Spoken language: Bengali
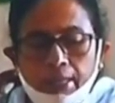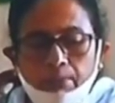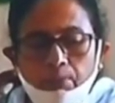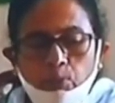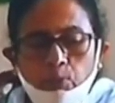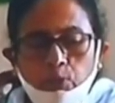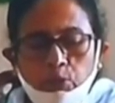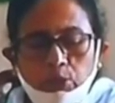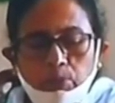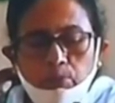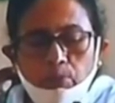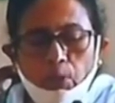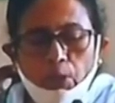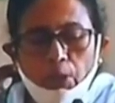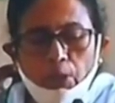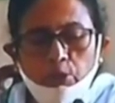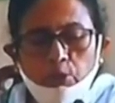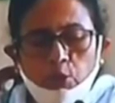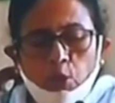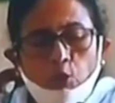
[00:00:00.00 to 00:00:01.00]
যারা
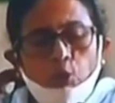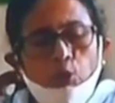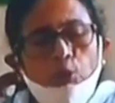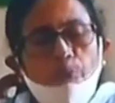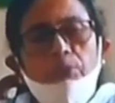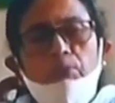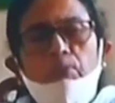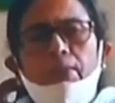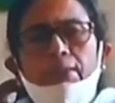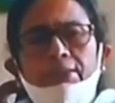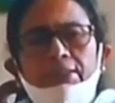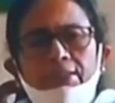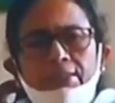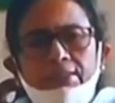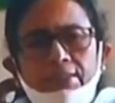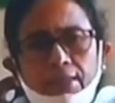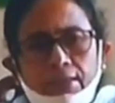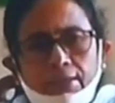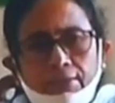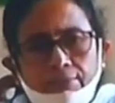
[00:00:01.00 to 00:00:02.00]
পশ্চিমবঙ্গের সকল
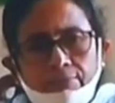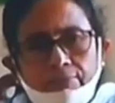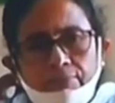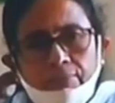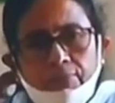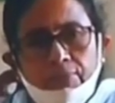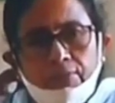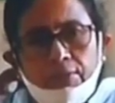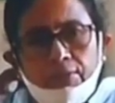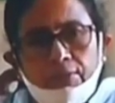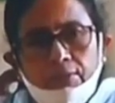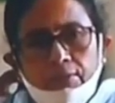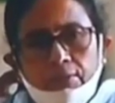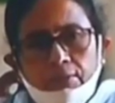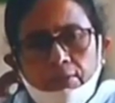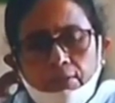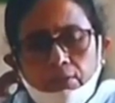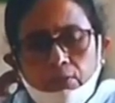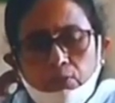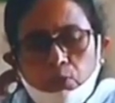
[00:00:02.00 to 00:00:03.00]
বাসিন্দা
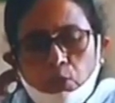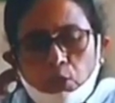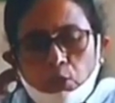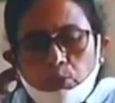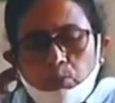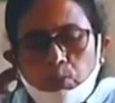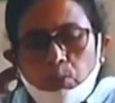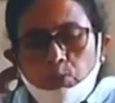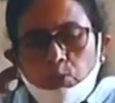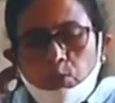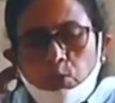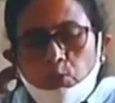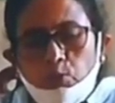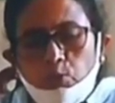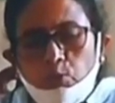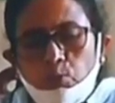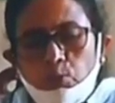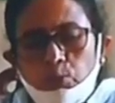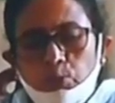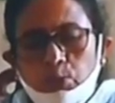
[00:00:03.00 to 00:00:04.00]
দশ বছর
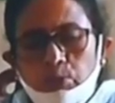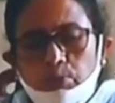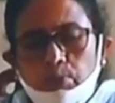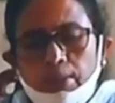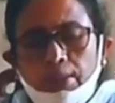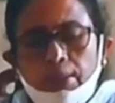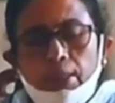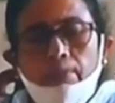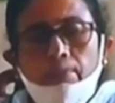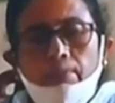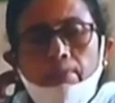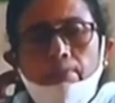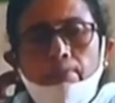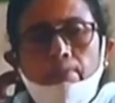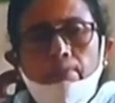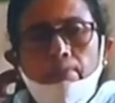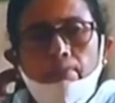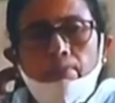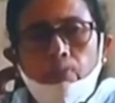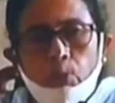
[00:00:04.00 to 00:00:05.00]
অন্তত পশ্চিমবাংলায়
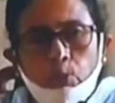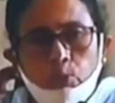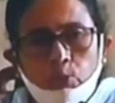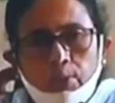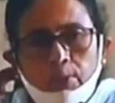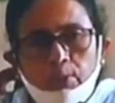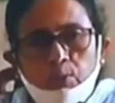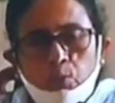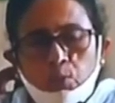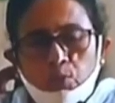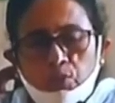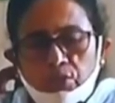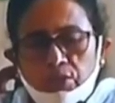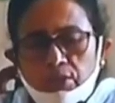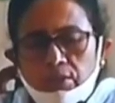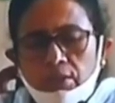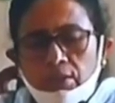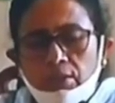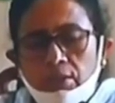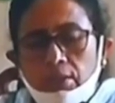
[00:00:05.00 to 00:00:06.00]
বসবাস
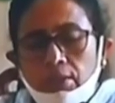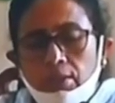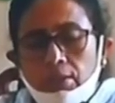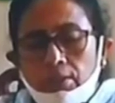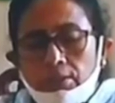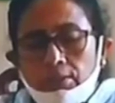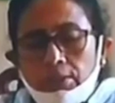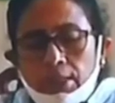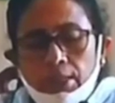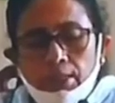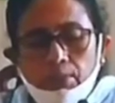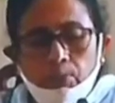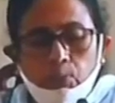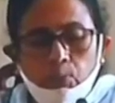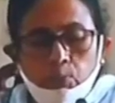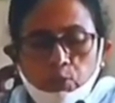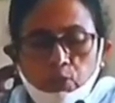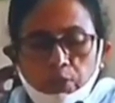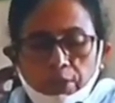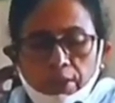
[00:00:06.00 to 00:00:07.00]
করেছেন তারা
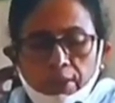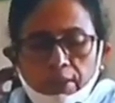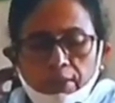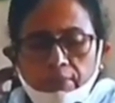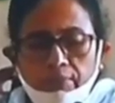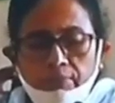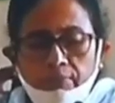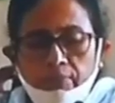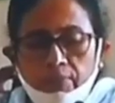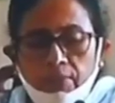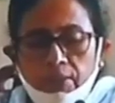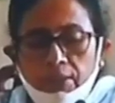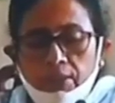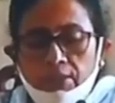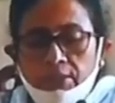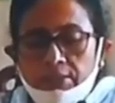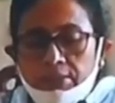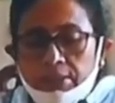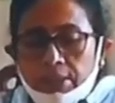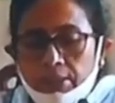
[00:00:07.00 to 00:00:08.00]
প্রত্যেকেই
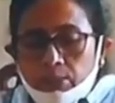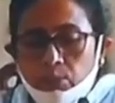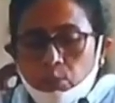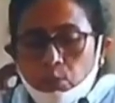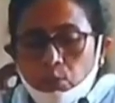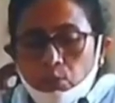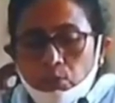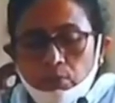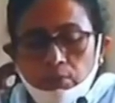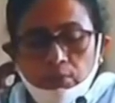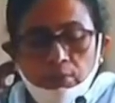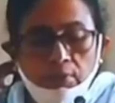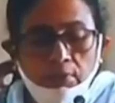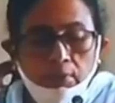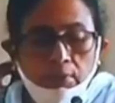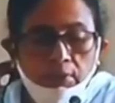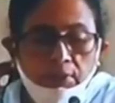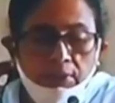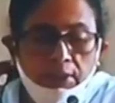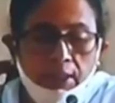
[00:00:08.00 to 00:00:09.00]
স্নাতক
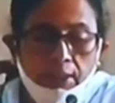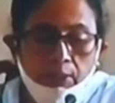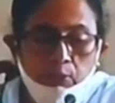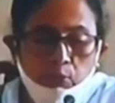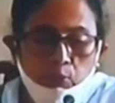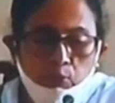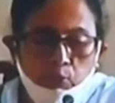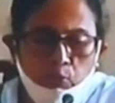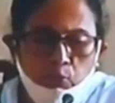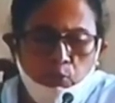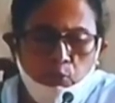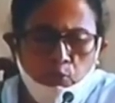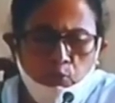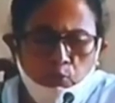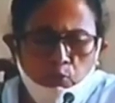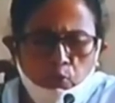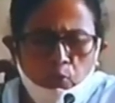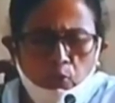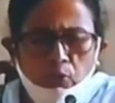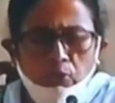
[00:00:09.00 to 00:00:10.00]

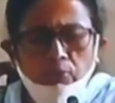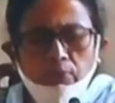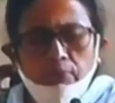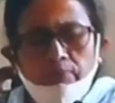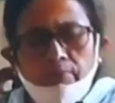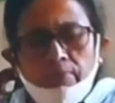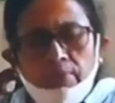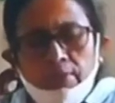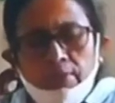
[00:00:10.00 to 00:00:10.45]
স্নাতকোত্তর